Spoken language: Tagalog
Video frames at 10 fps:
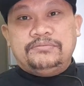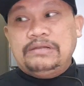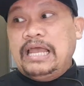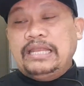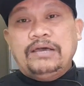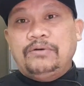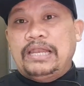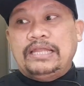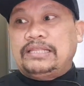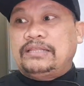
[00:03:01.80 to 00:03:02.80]
Wala na,
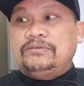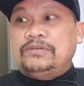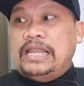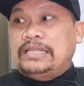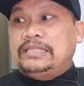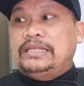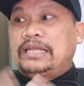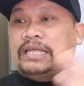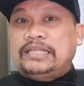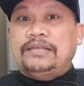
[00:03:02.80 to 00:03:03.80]
wala wala hindi na
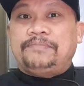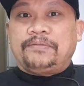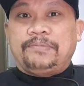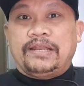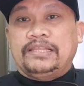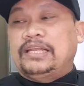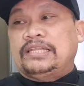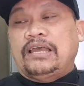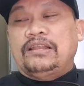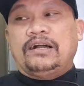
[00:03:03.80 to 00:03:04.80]
natin na prepare, hindi na
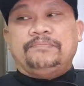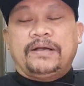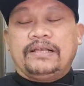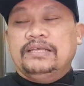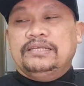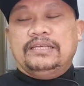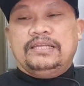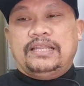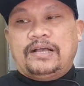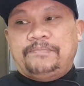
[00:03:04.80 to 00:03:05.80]
tayo nakapag
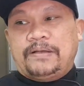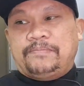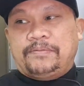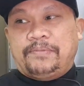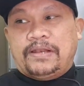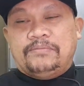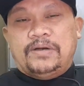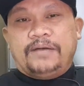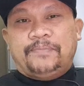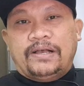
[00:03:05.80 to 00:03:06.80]
nakapag-prepare ng
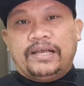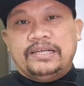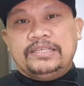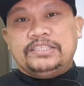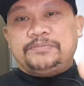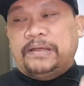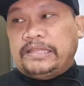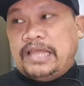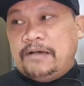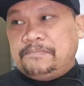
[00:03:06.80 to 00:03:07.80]
mga pang-garnishes,
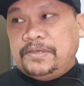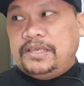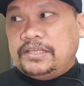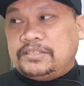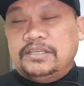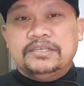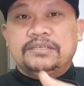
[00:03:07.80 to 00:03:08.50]
pang-toppings,